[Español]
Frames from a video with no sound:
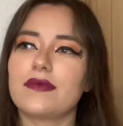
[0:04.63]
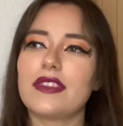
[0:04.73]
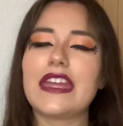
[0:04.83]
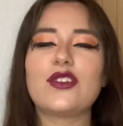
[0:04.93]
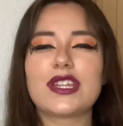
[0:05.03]

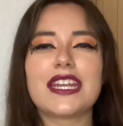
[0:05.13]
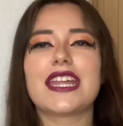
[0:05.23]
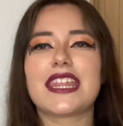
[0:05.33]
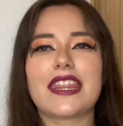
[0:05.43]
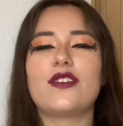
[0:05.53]
y no tienen
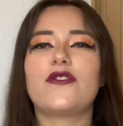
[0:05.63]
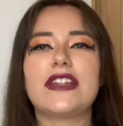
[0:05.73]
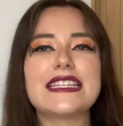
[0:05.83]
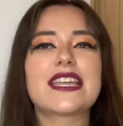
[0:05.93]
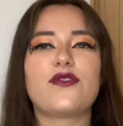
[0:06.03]
idea de lo
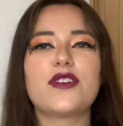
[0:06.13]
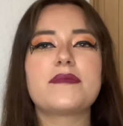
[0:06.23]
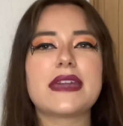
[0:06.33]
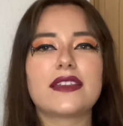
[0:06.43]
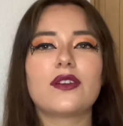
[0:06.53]
feliz que fui
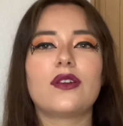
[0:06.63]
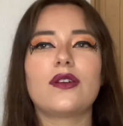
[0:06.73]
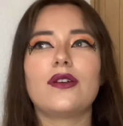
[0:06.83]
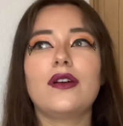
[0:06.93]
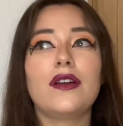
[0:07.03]

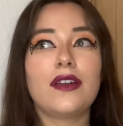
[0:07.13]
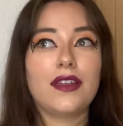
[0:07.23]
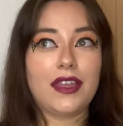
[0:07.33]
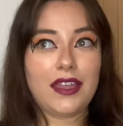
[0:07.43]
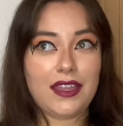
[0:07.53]
viéndolo
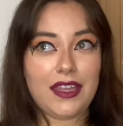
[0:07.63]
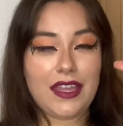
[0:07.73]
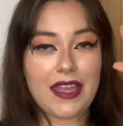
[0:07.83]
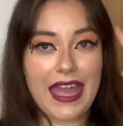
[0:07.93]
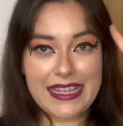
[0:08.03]

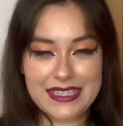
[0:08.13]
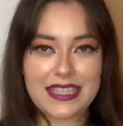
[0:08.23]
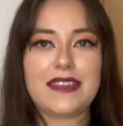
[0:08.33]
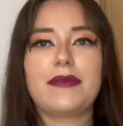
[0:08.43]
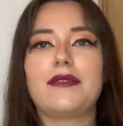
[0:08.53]

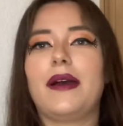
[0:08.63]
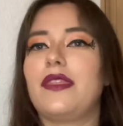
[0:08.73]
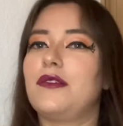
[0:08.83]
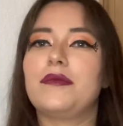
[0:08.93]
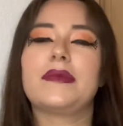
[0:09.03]
así de malvado.